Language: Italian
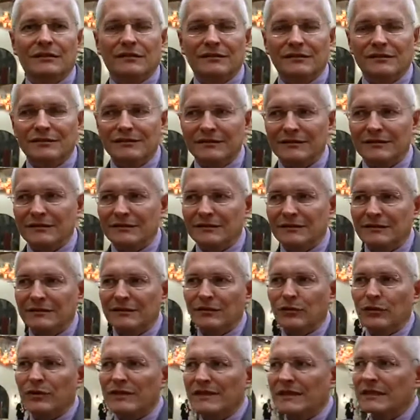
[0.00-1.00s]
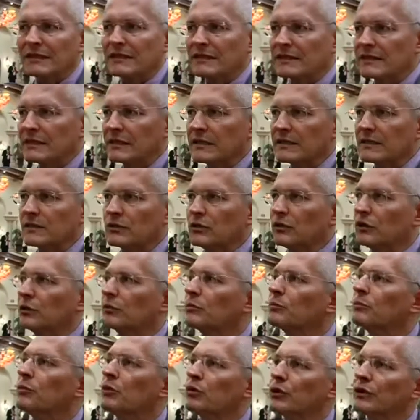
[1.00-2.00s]
eh, questa destinazione.
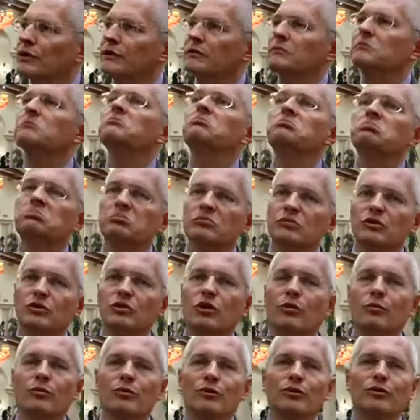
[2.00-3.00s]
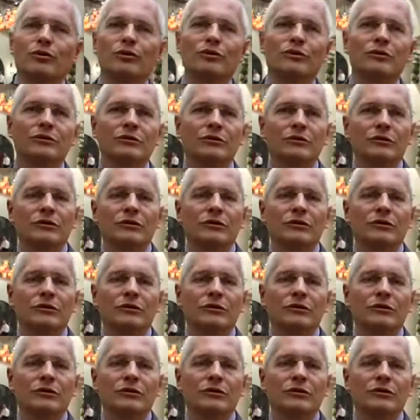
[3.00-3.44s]
Poi dopo